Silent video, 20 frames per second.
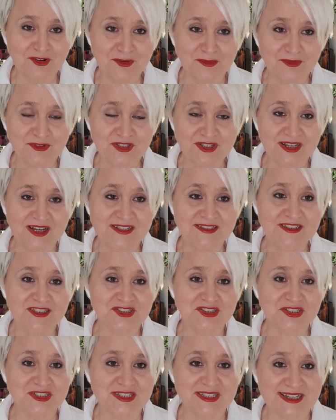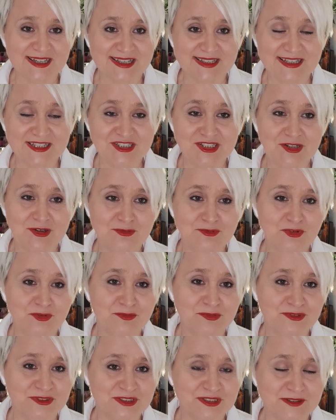komunikacja, czyli takie nasze
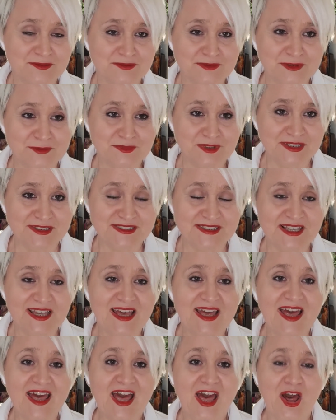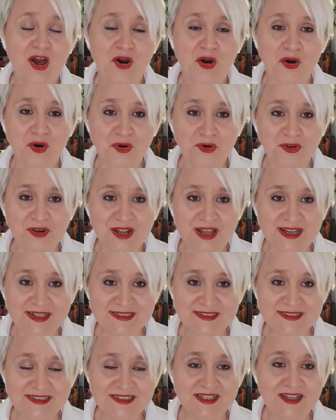autobusy miejskie
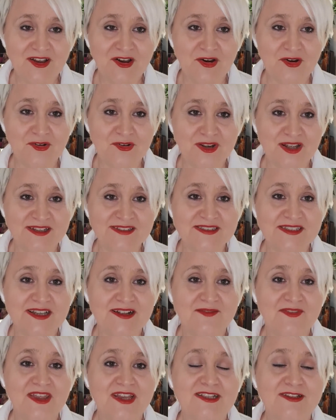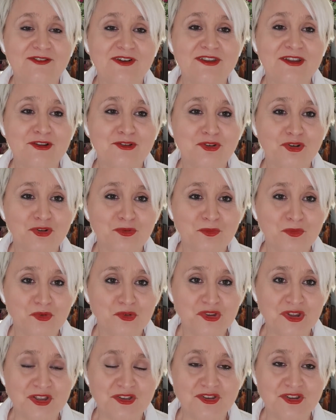oraz, oraz tak zwane
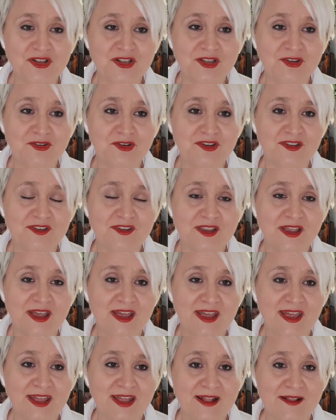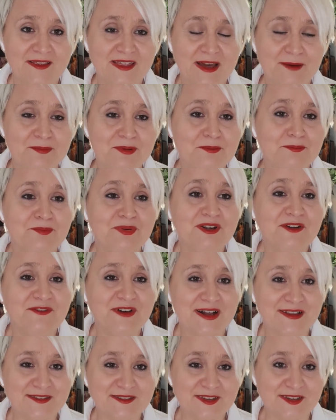dolmusze, czyli to jest jakby
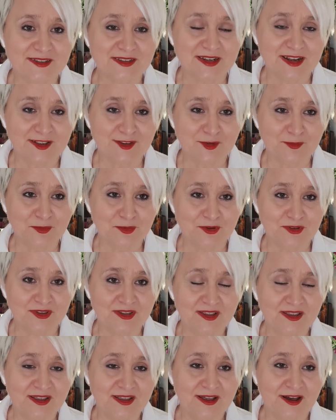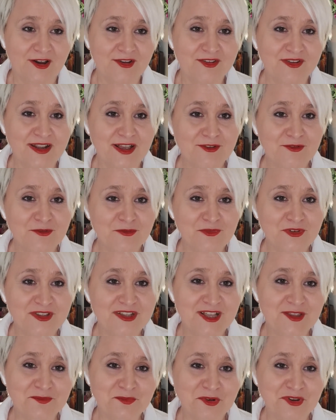prywatny transport. Od razu
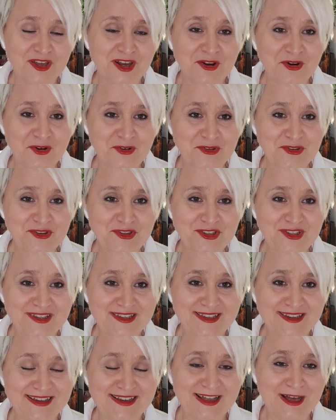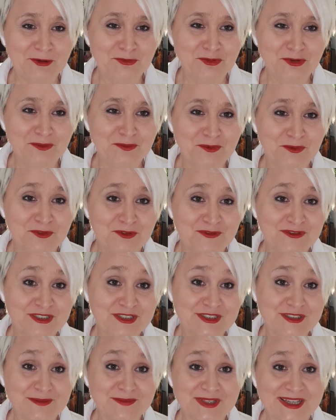widać po jakości tych autobusów, że
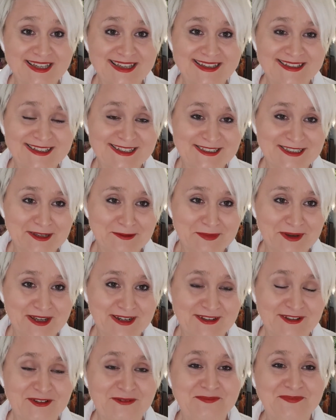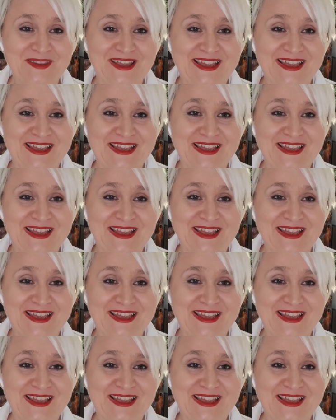są takie nie za bardzo.